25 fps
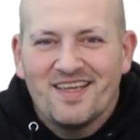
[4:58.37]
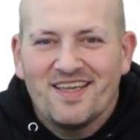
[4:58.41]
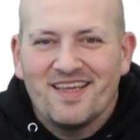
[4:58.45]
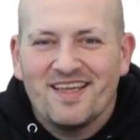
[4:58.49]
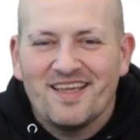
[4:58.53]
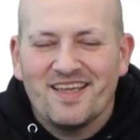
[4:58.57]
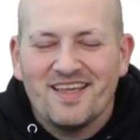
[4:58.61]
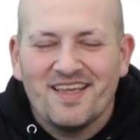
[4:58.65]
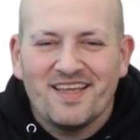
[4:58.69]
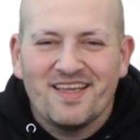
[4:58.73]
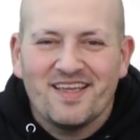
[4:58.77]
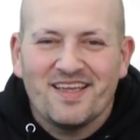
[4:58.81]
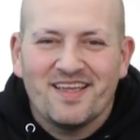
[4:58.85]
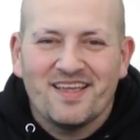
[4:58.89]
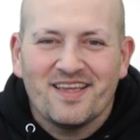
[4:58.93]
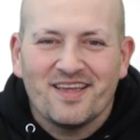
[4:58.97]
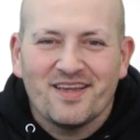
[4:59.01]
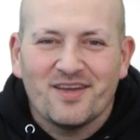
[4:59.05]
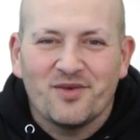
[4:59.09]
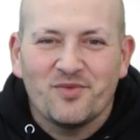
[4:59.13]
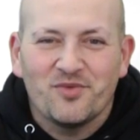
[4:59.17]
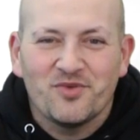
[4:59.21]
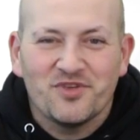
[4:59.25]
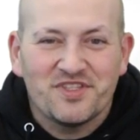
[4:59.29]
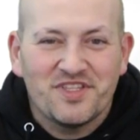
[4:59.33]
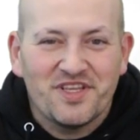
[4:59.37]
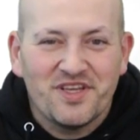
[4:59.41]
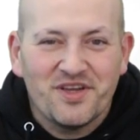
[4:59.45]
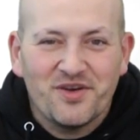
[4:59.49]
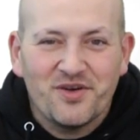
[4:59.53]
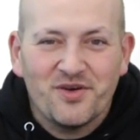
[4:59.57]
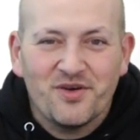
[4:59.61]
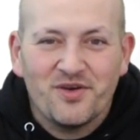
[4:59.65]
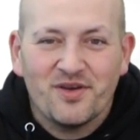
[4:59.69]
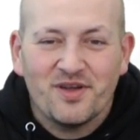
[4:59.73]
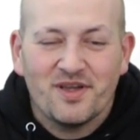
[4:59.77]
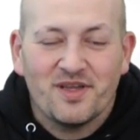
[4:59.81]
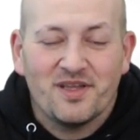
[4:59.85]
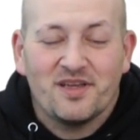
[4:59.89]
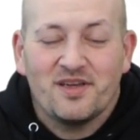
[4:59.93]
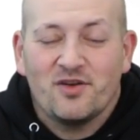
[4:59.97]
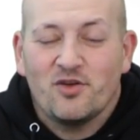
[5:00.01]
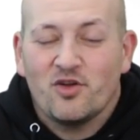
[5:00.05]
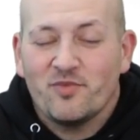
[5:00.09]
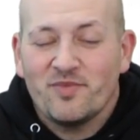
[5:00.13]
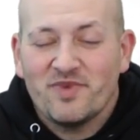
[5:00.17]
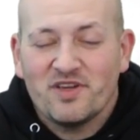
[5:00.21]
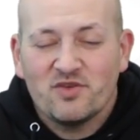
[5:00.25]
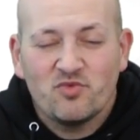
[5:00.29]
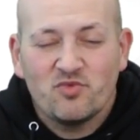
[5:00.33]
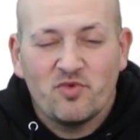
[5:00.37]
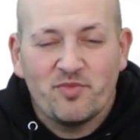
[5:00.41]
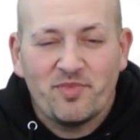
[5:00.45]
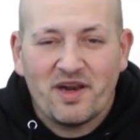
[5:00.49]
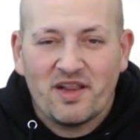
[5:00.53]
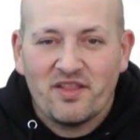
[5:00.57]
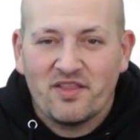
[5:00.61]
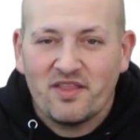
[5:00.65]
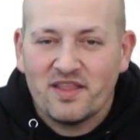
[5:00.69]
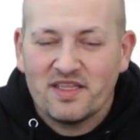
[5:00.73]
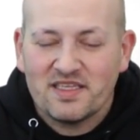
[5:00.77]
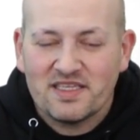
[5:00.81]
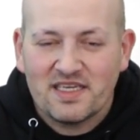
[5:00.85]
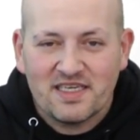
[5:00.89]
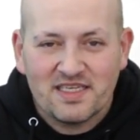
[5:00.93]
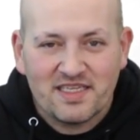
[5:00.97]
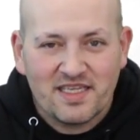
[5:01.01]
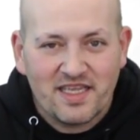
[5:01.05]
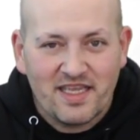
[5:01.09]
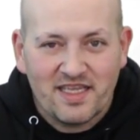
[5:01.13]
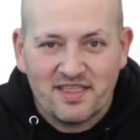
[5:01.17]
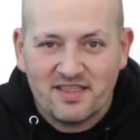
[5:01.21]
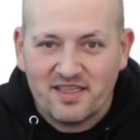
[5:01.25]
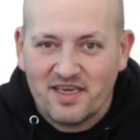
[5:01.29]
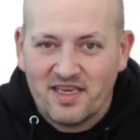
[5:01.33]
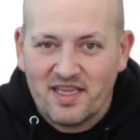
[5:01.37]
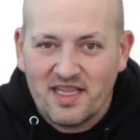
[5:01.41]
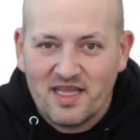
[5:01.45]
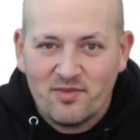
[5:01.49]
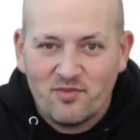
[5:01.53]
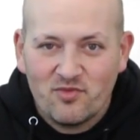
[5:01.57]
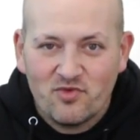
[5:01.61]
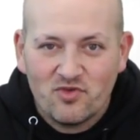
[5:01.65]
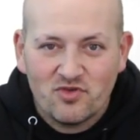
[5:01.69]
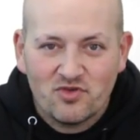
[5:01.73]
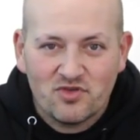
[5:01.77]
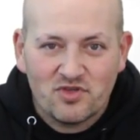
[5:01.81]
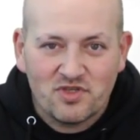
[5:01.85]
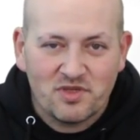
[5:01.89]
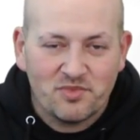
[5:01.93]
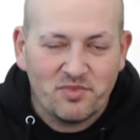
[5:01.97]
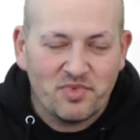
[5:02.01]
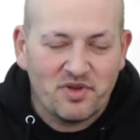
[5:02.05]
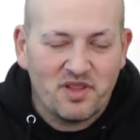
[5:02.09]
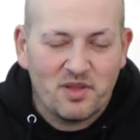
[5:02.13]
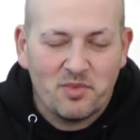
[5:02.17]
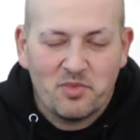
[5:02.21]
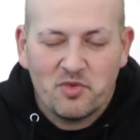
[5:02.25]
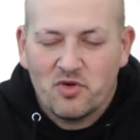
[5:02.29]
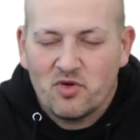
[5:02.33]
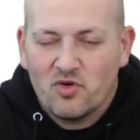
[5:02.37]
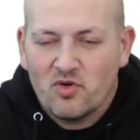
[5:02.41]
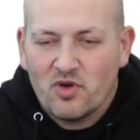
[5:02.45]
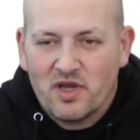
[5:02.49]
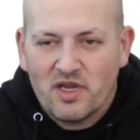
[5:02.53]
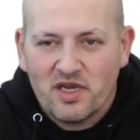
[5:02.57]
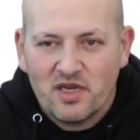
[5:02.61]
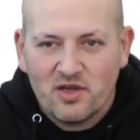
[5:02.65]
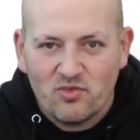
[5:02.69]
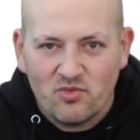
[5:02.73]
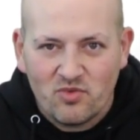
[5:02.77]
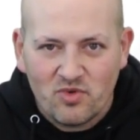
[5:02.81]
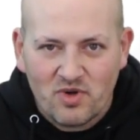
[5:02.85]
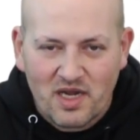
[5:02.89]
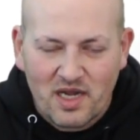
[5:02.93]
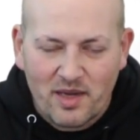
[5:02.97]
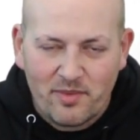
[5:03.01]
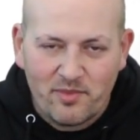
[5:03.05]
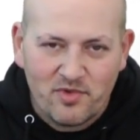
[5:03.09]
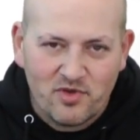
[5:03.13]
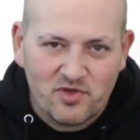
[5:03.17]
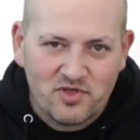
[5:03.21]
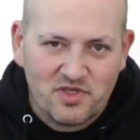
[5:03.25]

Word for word: Eh, como os digo, eh, normas muy parecidas a las que ya teníamos. En principio no hay ningún cambio